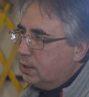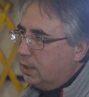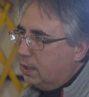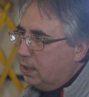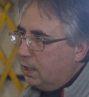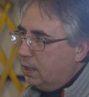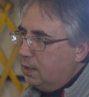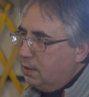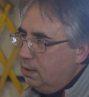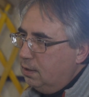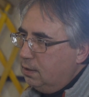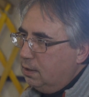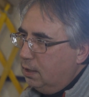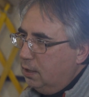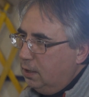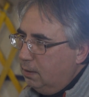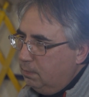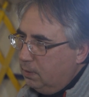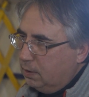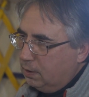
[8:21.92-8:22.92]
захоронение
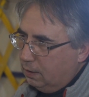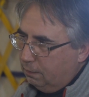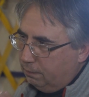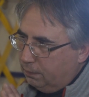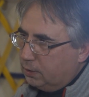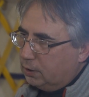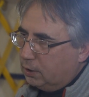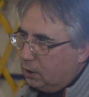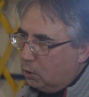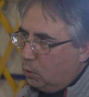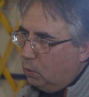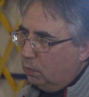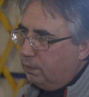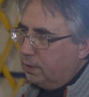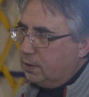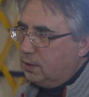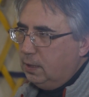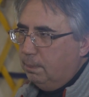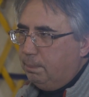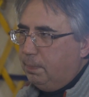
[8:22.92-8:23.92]
именно вот
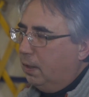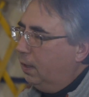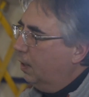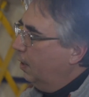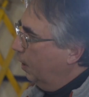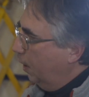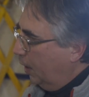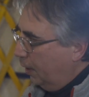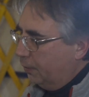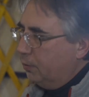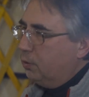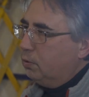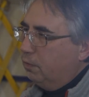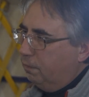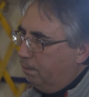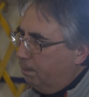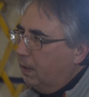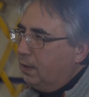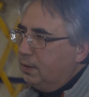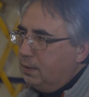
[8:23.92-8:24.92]
такого типа,
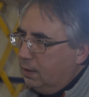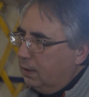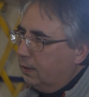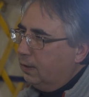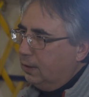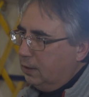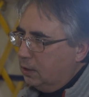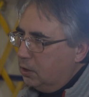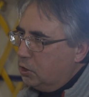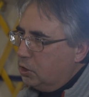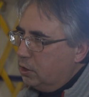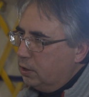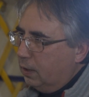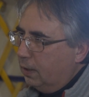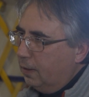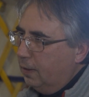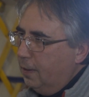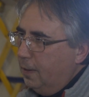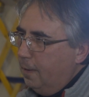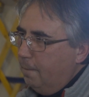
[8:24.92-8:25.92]
оно вполне
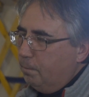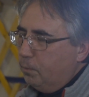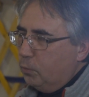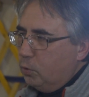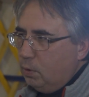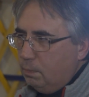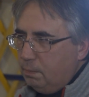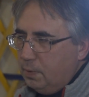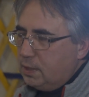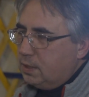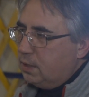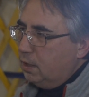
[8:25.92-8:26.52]
логично. Но мы